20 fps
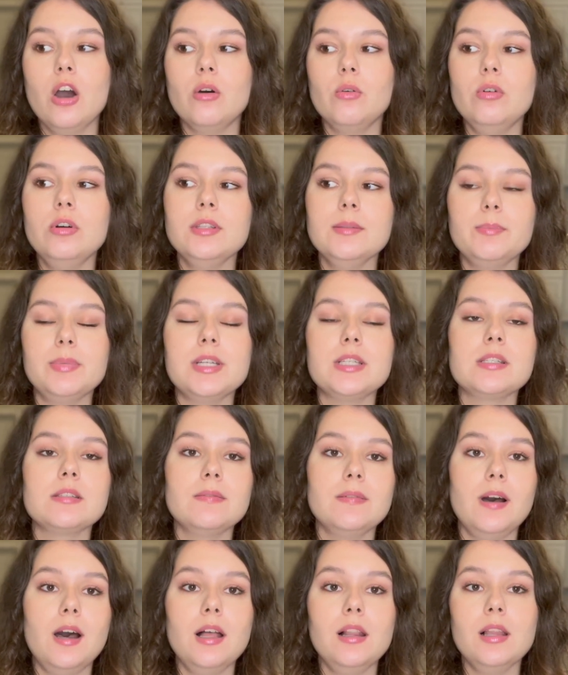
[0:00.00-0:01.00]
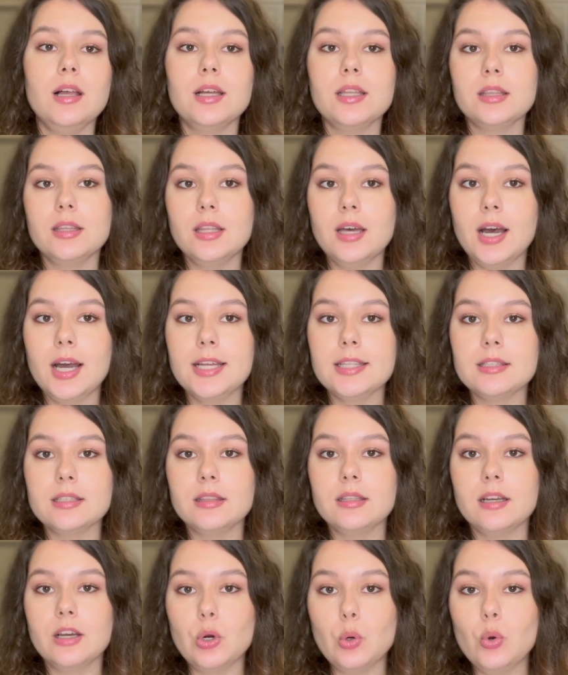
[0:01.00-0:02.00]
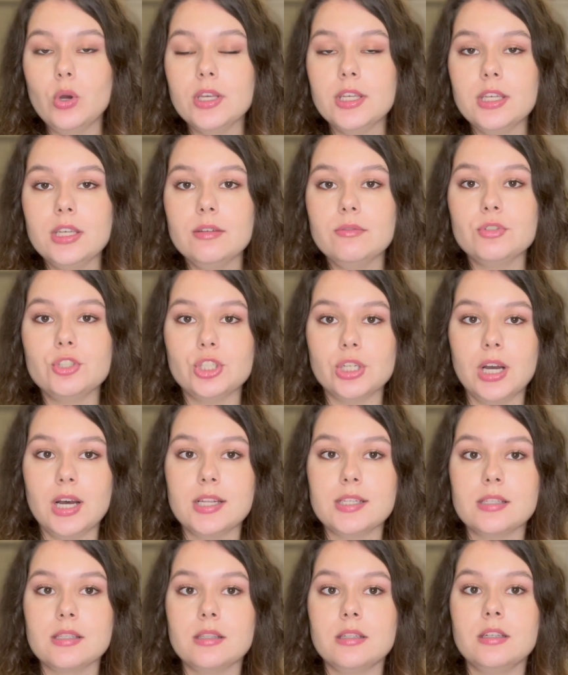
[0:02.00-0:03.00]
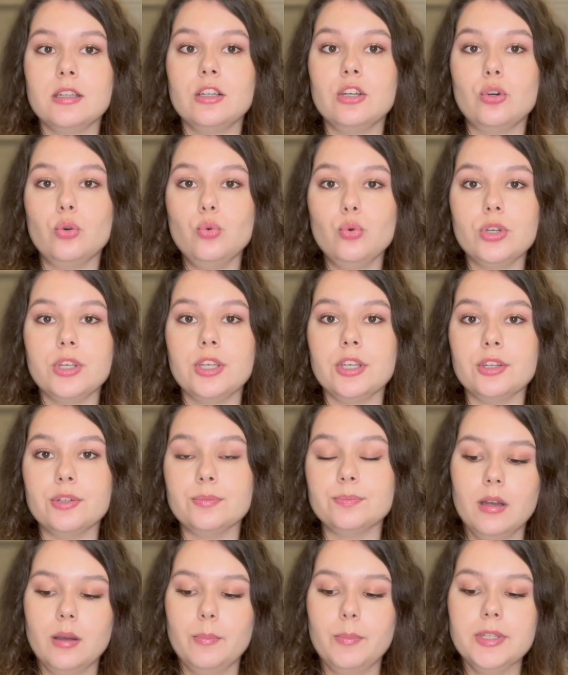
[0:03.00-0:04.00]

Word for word: Он призвал отдать дороги в частные руки.